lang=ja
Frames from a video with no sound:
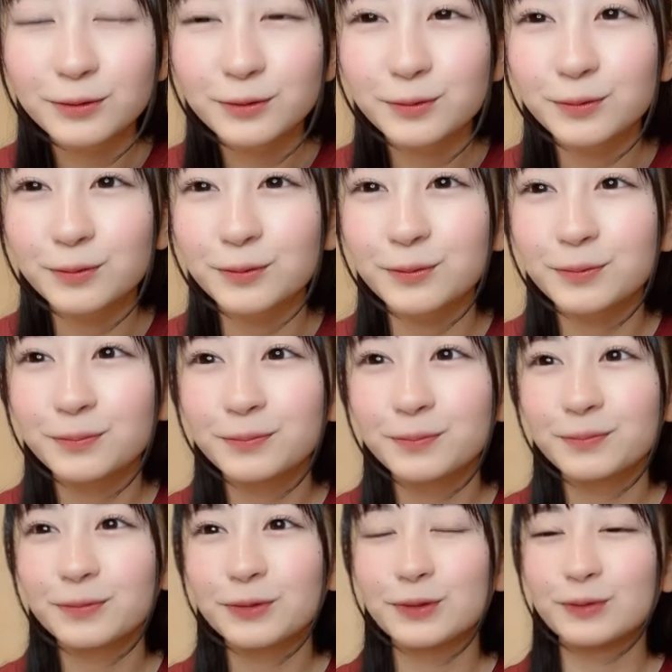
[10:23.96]
そう
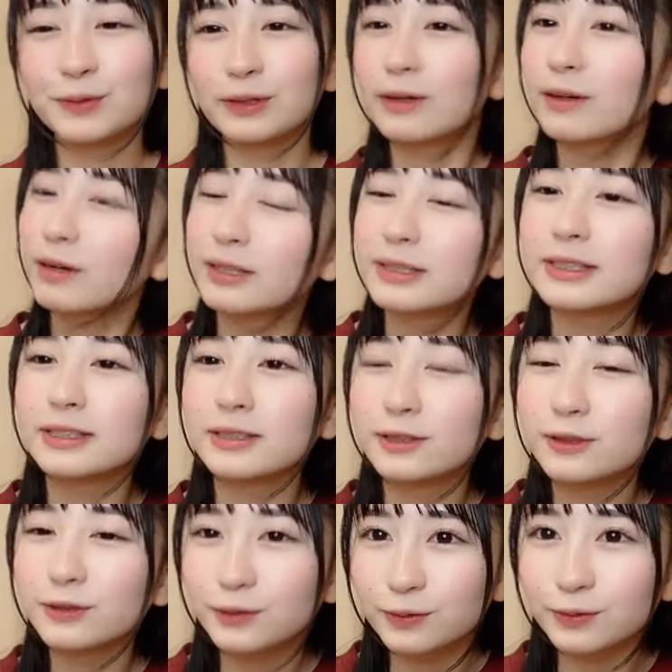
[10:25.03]
そんな感じ
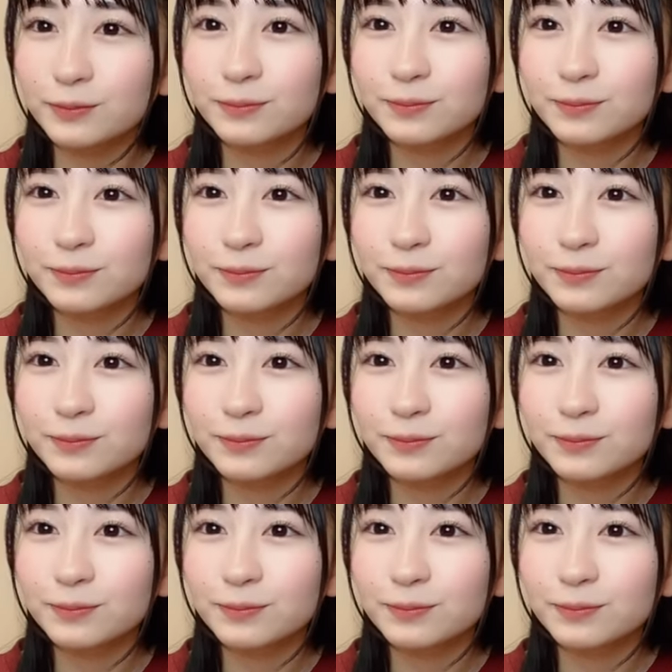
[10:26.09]
です